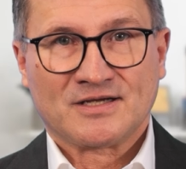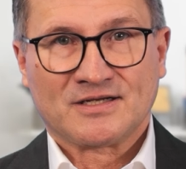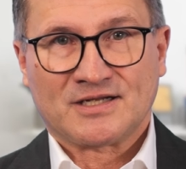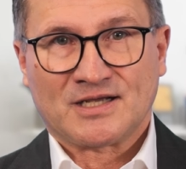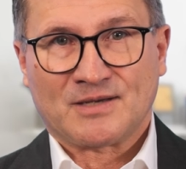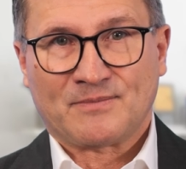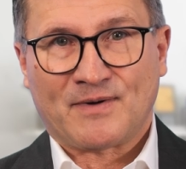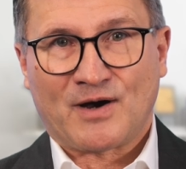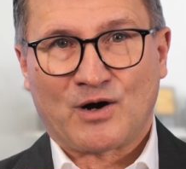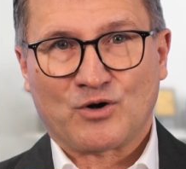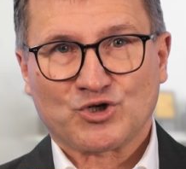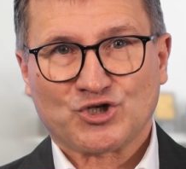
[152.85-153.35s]
Der
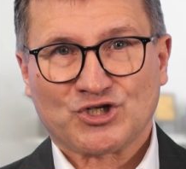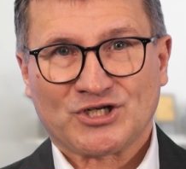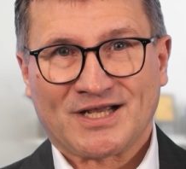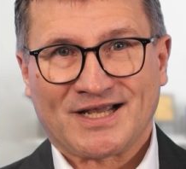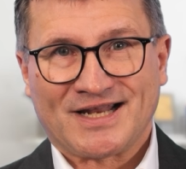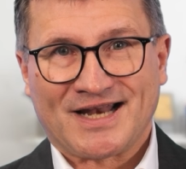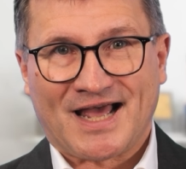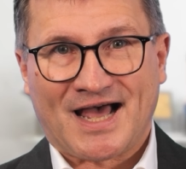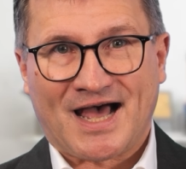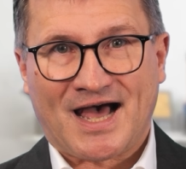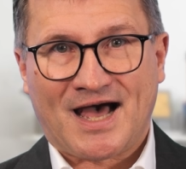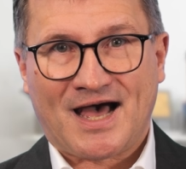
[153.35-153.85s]

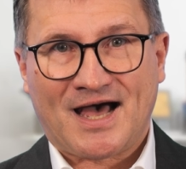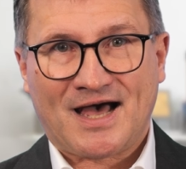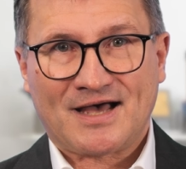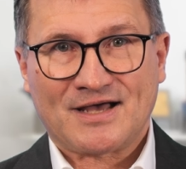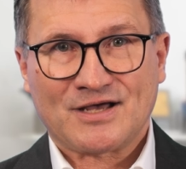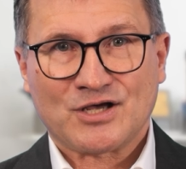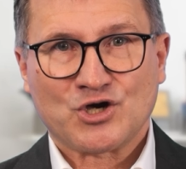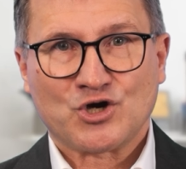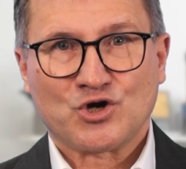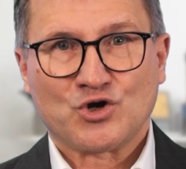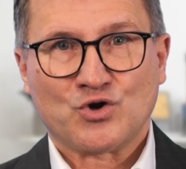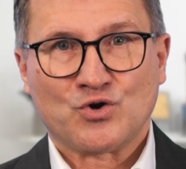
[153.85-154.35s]
Baustein
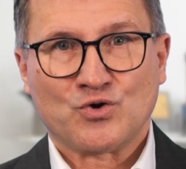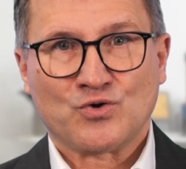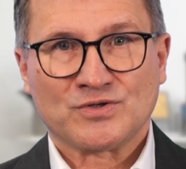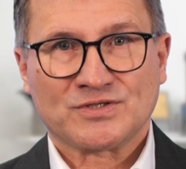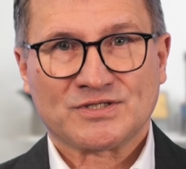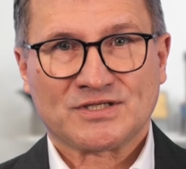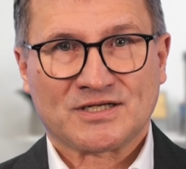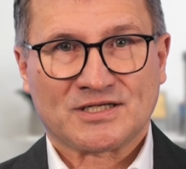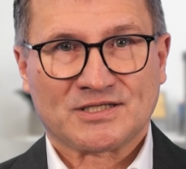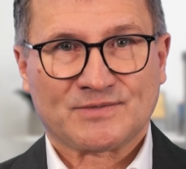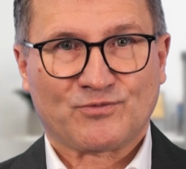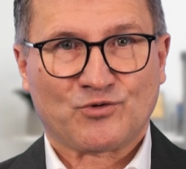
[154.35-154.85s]
A
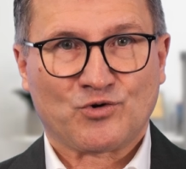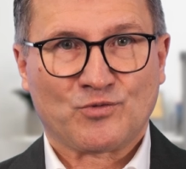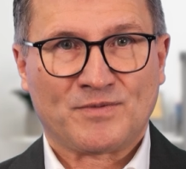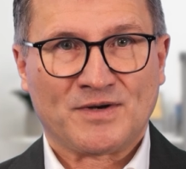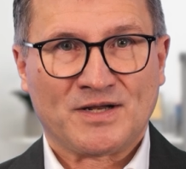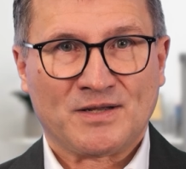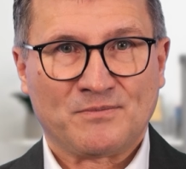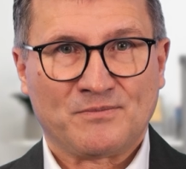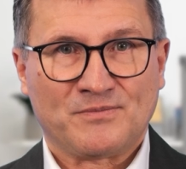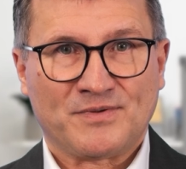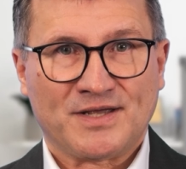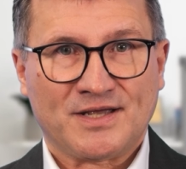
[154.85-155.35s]
löst das
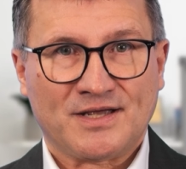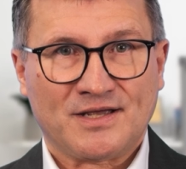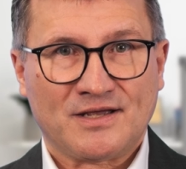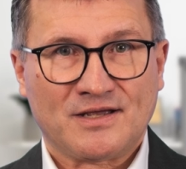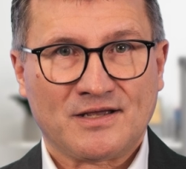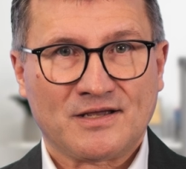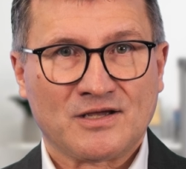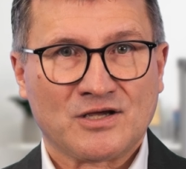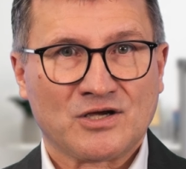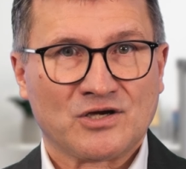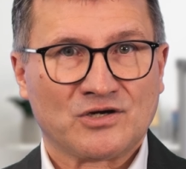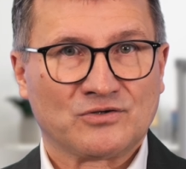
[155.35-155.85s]
Problem
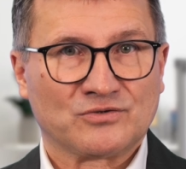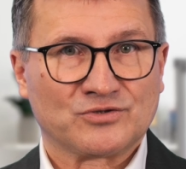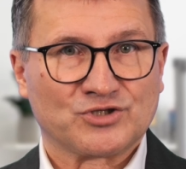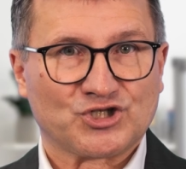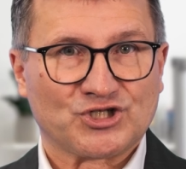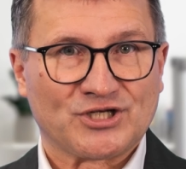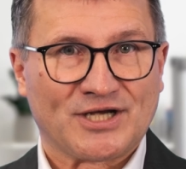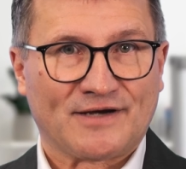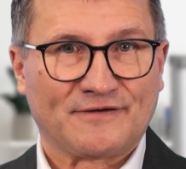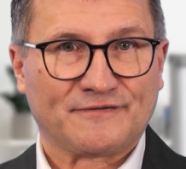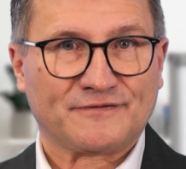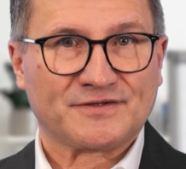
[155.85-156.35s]
B und
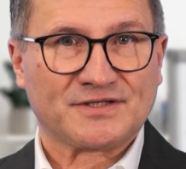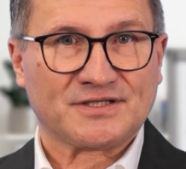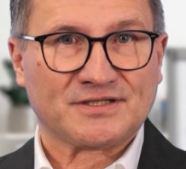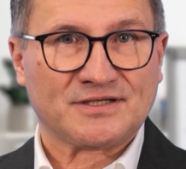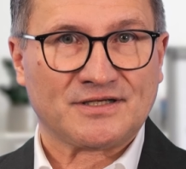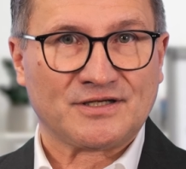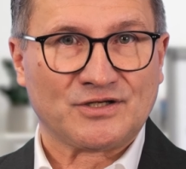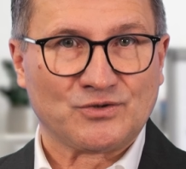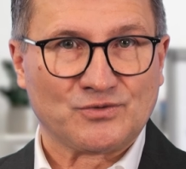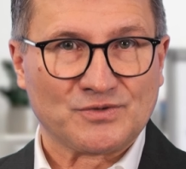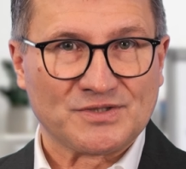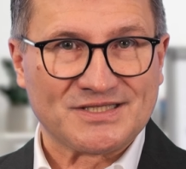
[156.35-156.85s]
schafft
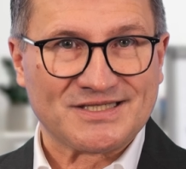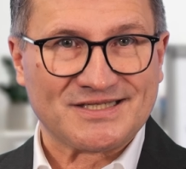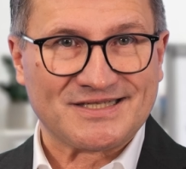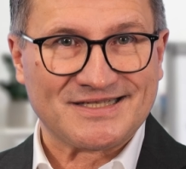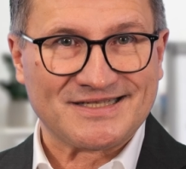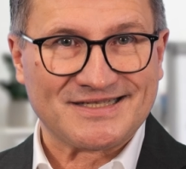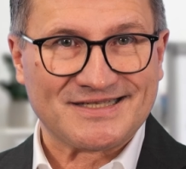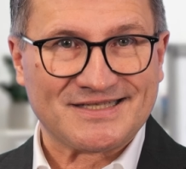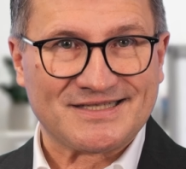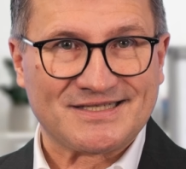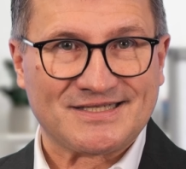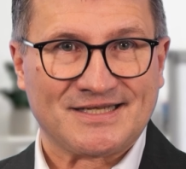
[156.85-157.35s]
den
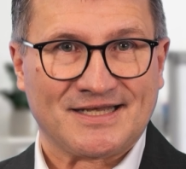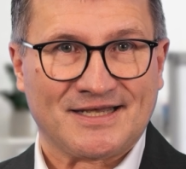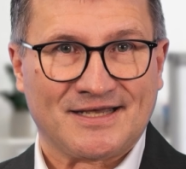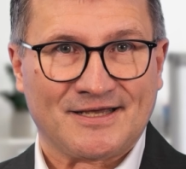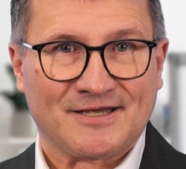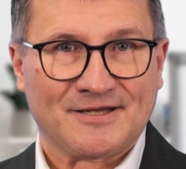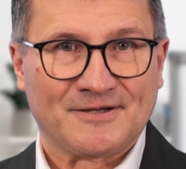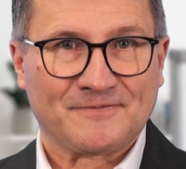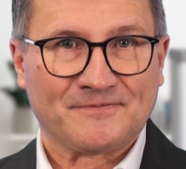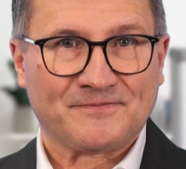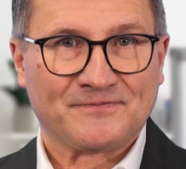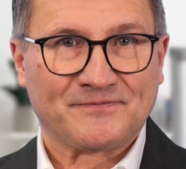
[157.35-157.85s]
Nutzen C.